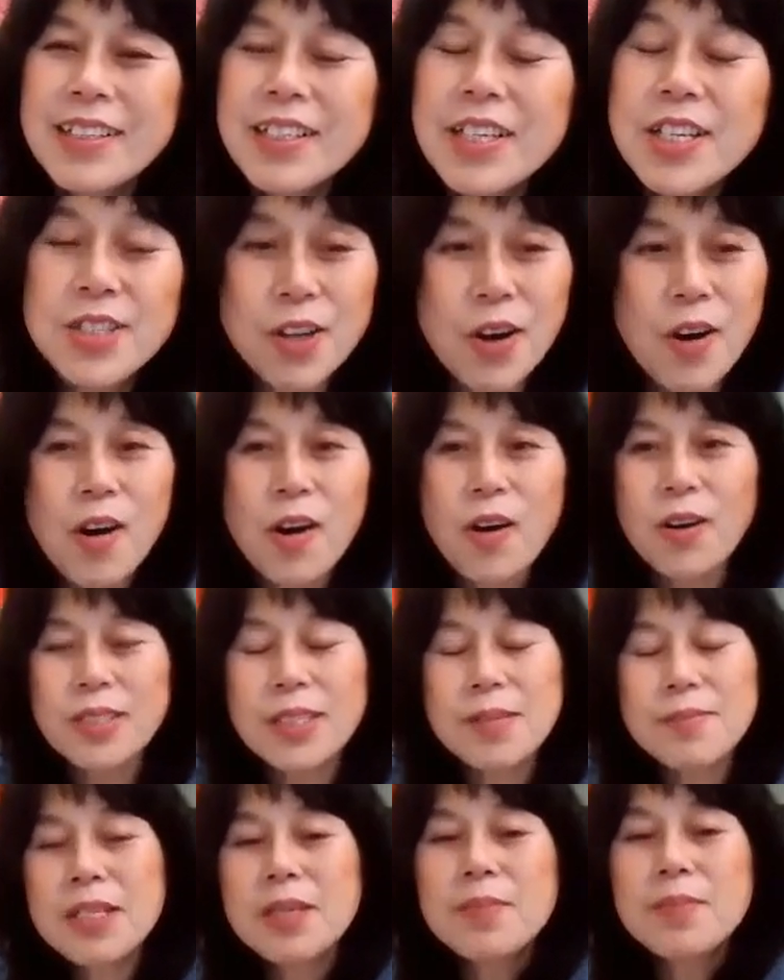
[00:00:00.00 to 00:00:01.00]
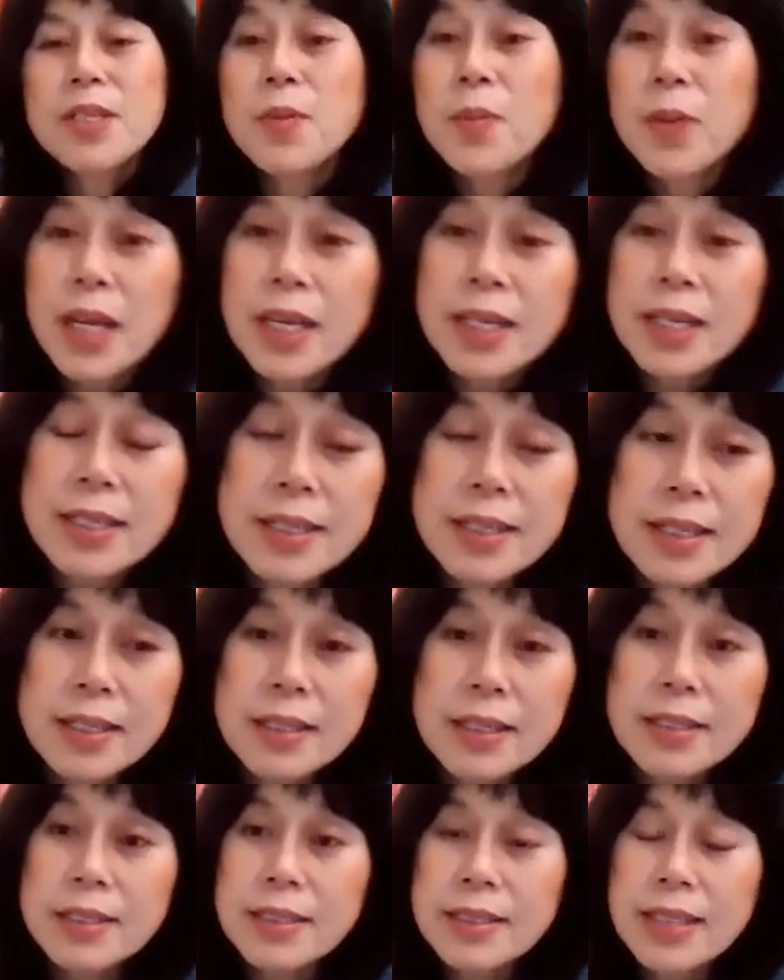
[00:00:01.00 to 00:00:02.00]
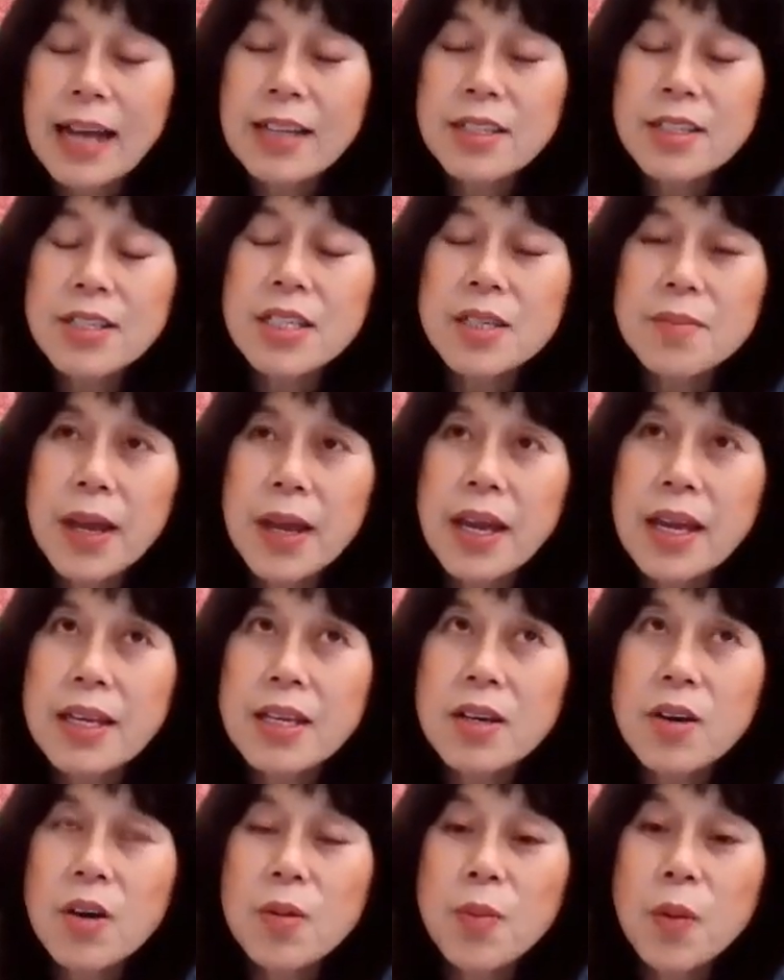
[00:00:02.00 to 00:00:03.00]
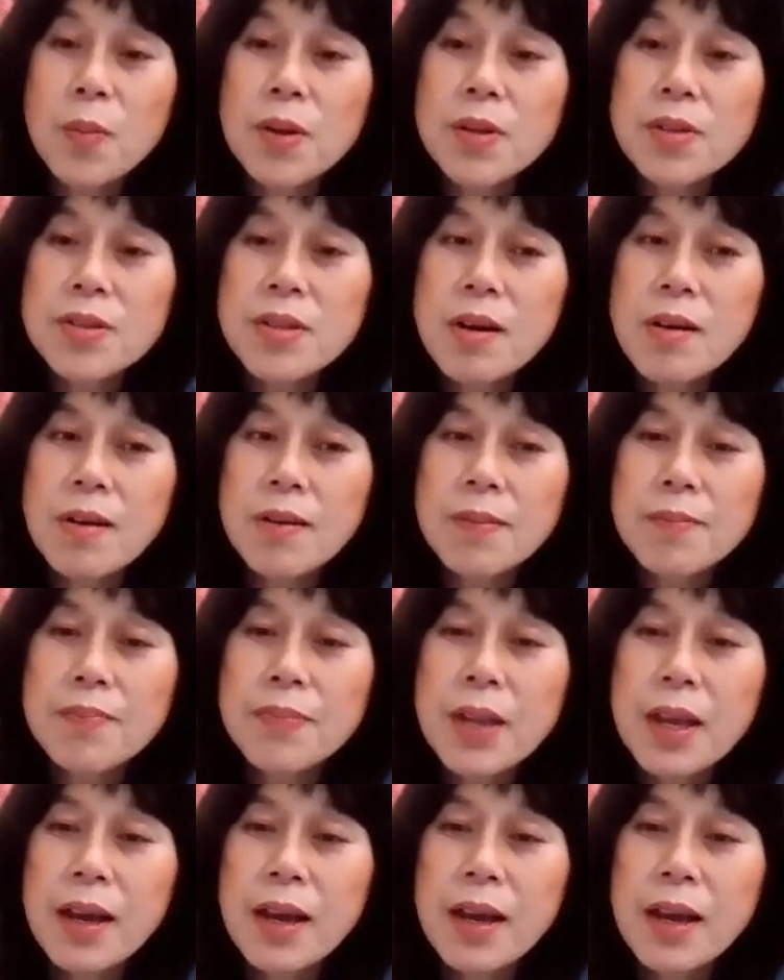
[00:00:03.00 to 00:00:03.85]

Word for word: 그래서 자매님이 이번에 그, 다스림의 이걸 보면서